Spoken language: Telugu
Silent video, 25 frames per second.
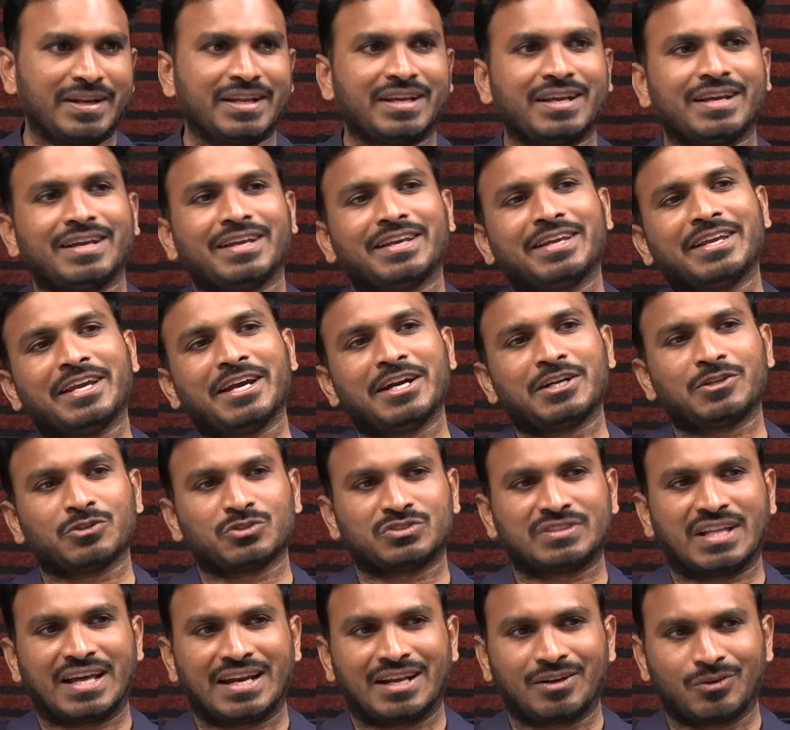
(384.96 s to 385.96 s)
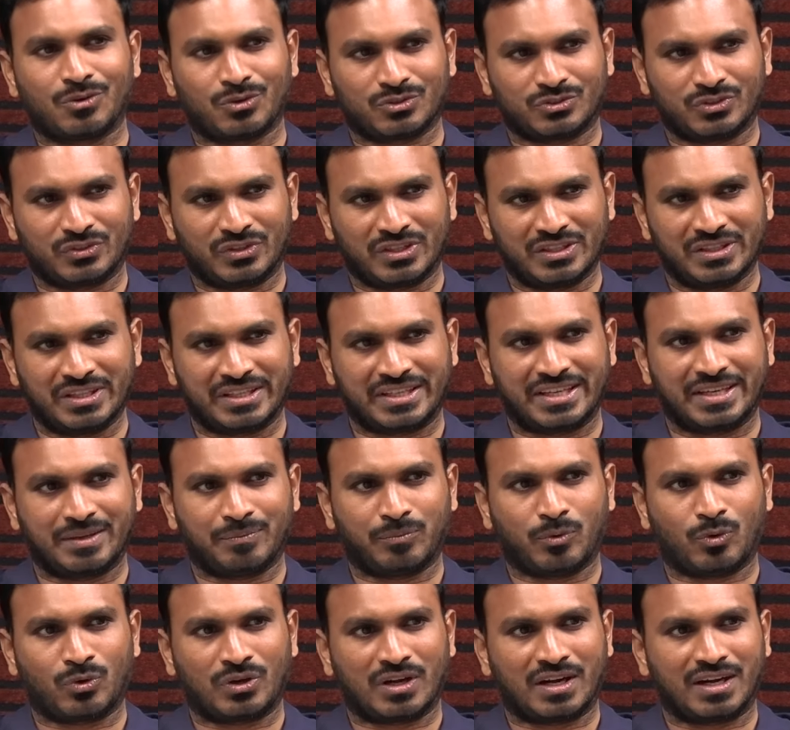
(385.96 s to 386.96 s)
మరి టూ స్థానం కోసం ఎందుకు
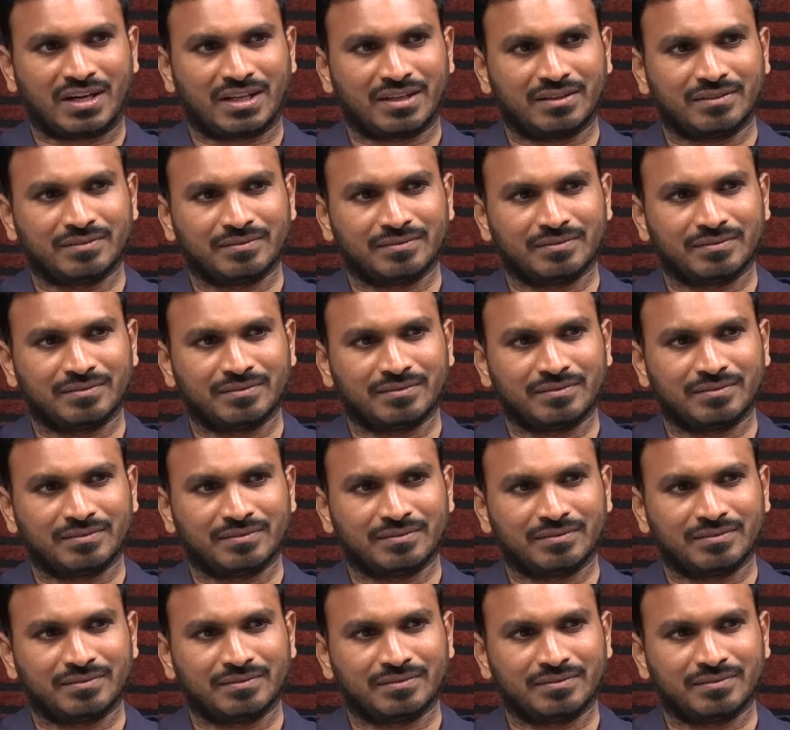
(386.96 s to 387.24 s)
పోట్లాట